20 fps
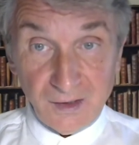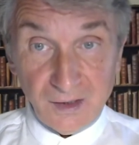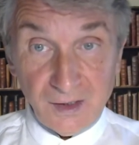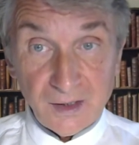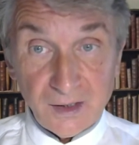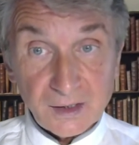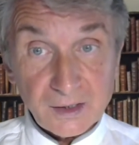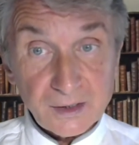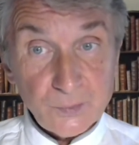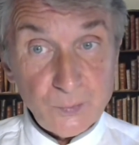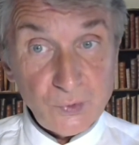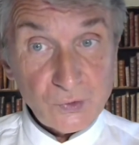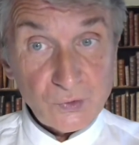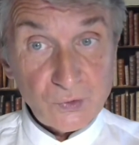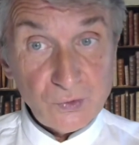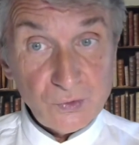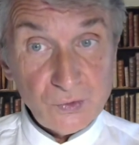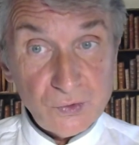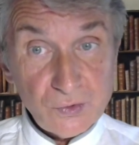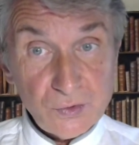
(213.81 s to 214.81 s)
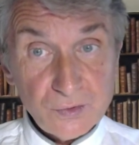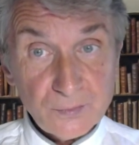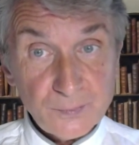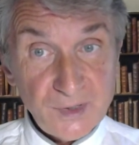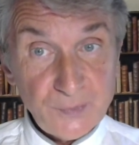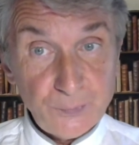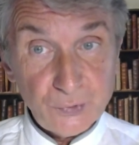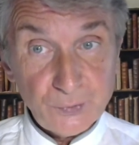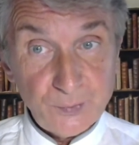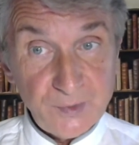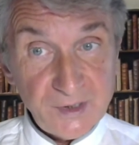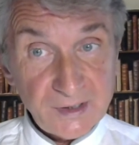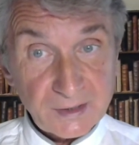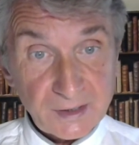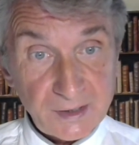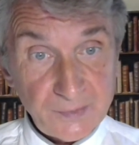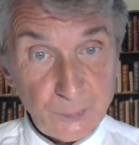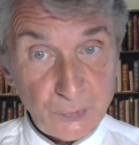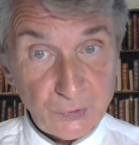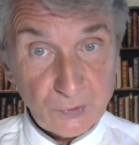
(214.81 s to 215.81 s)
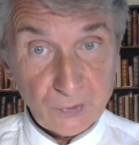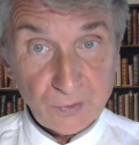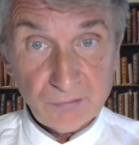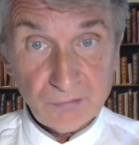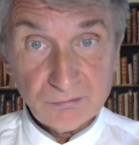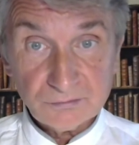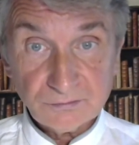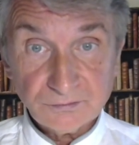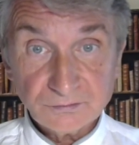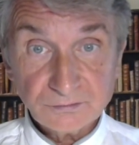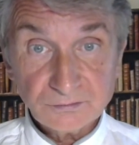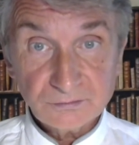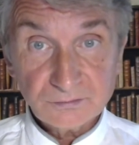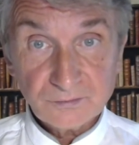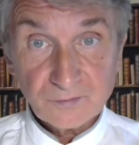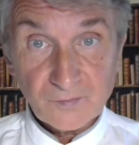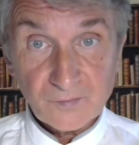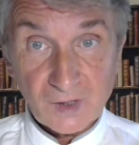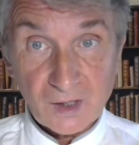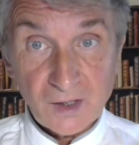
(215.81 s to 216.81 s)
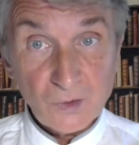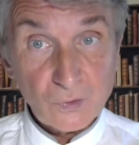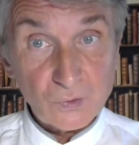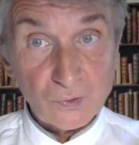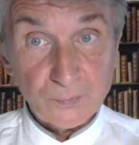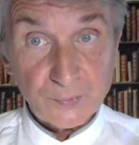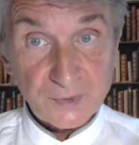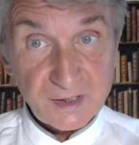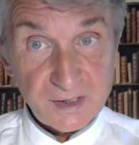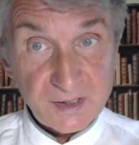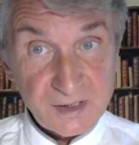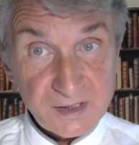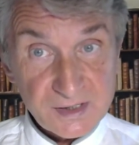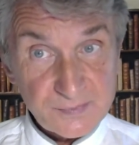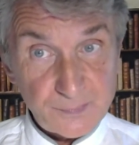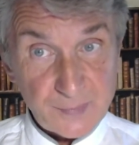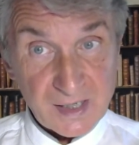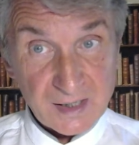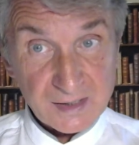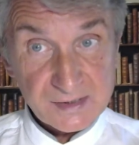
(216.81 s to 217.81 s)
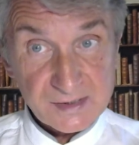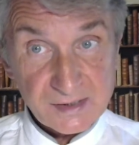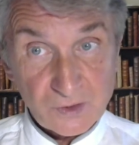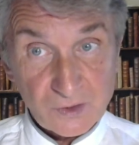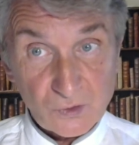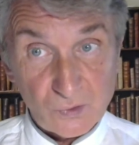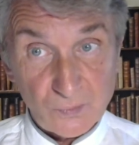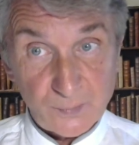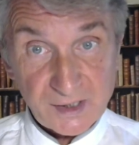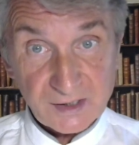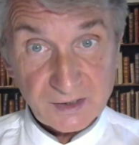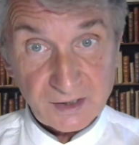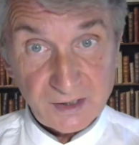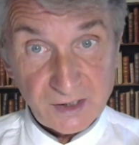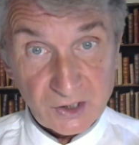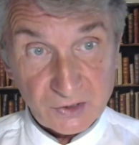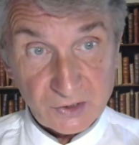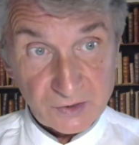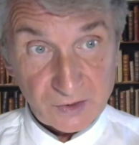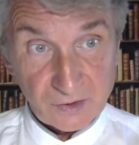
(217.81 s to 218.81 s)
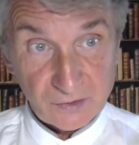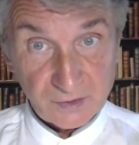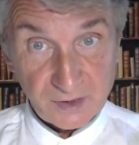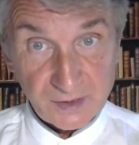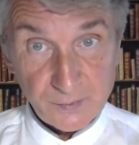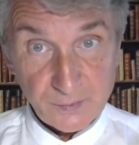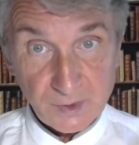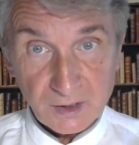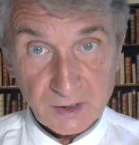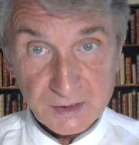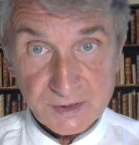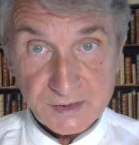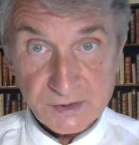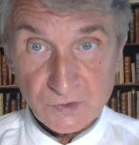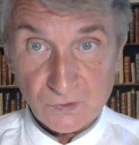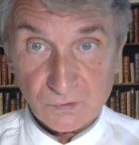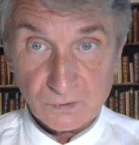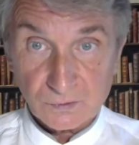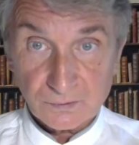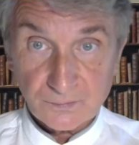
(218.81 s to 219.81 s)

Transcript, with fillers: Elle écrit beaucoup, mais publie très peu, incomprise par ses compatriotes en émigration.